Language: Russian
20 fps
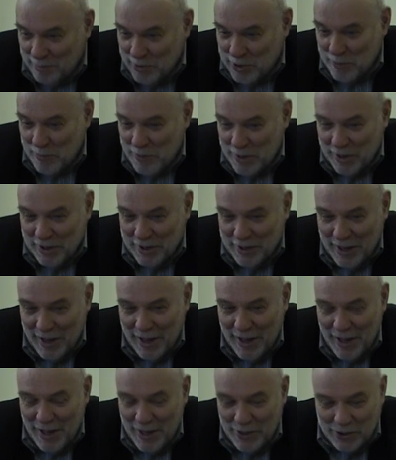Почему нет,
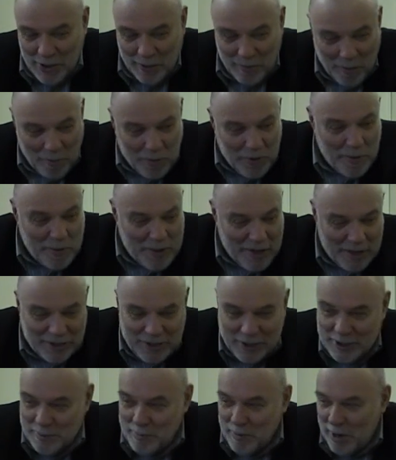да? Что, мы будем делать
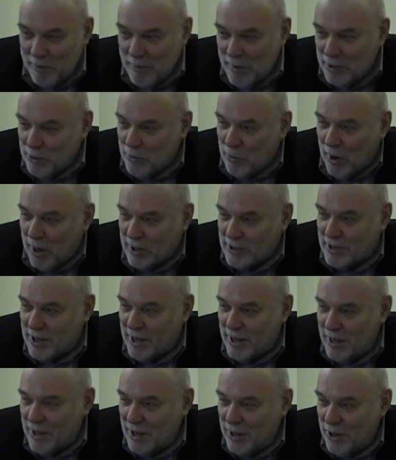эксперимент
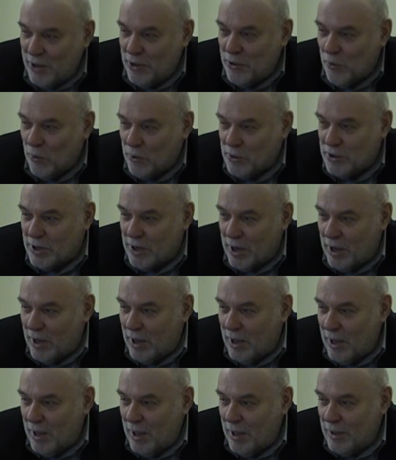дурацкий, идиотский,
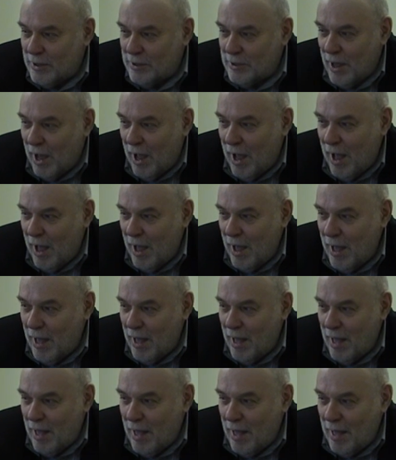да?
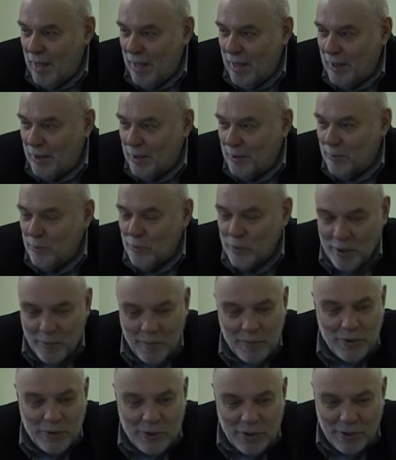
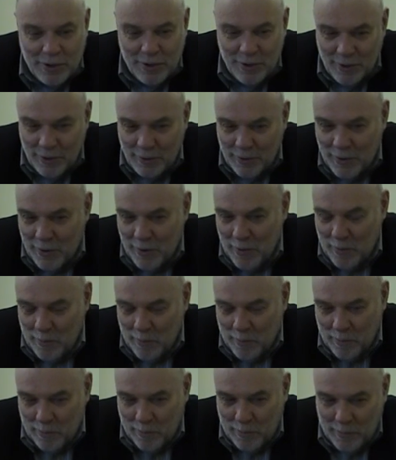Будем, значит, э,
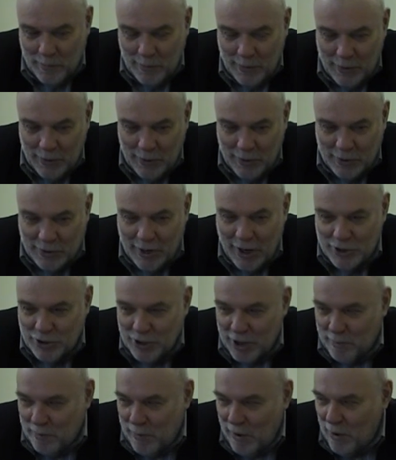искать
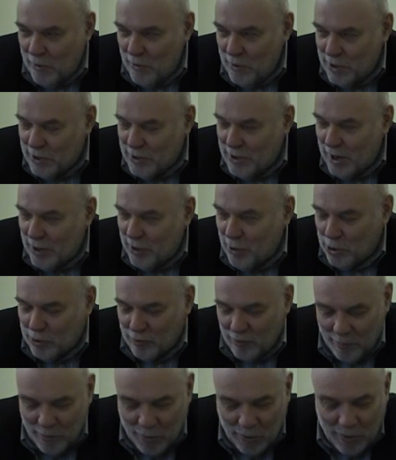черепаху, искать
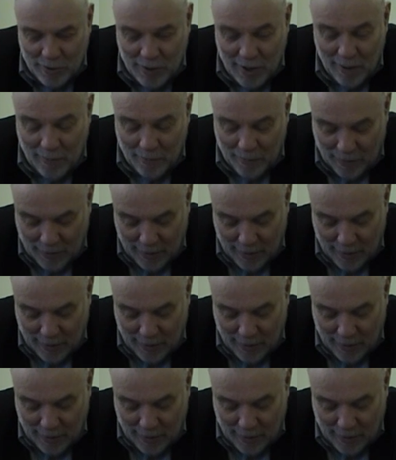хорошего бегуна.